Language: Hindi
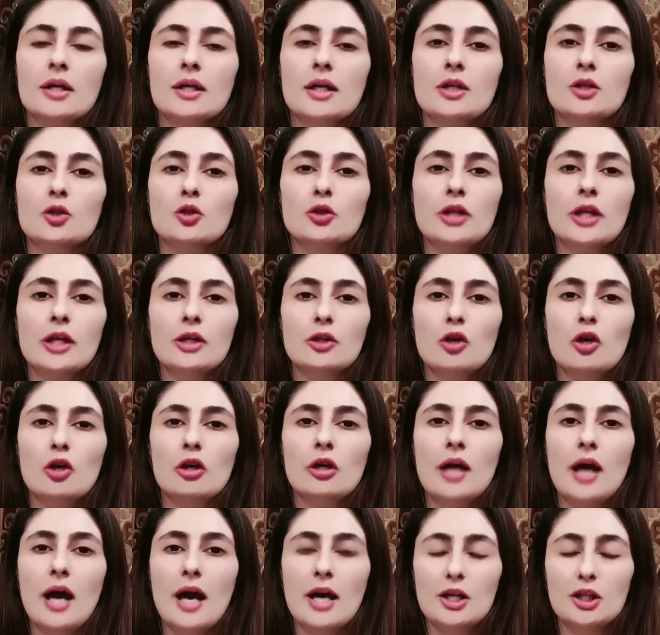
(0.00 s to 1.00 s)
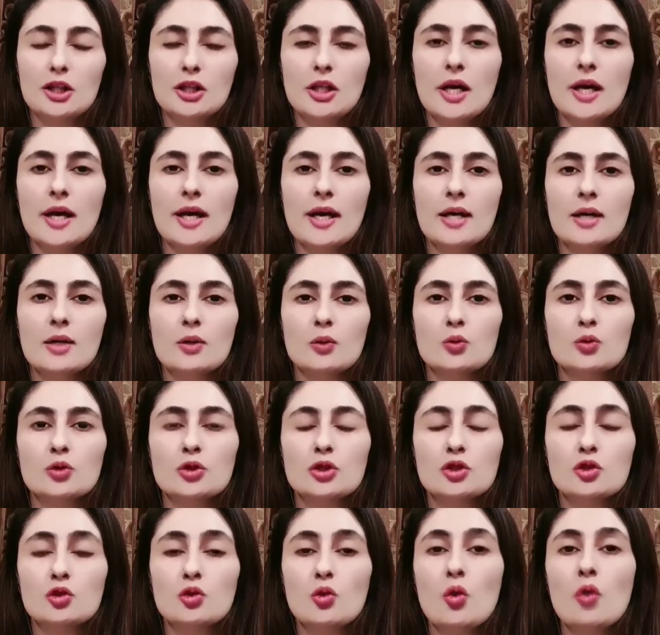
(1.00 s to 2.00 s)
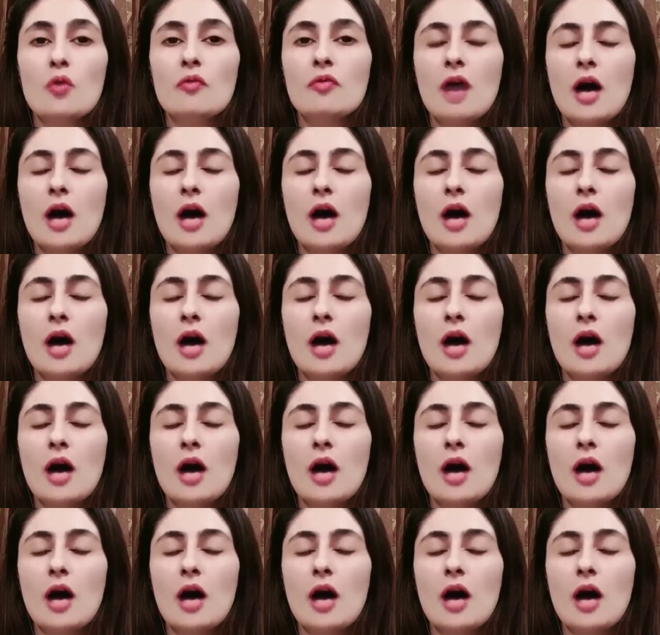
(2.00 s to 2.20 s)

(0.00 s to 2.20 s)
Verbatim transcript: कि जो टिकटॉकर आयशा है उसको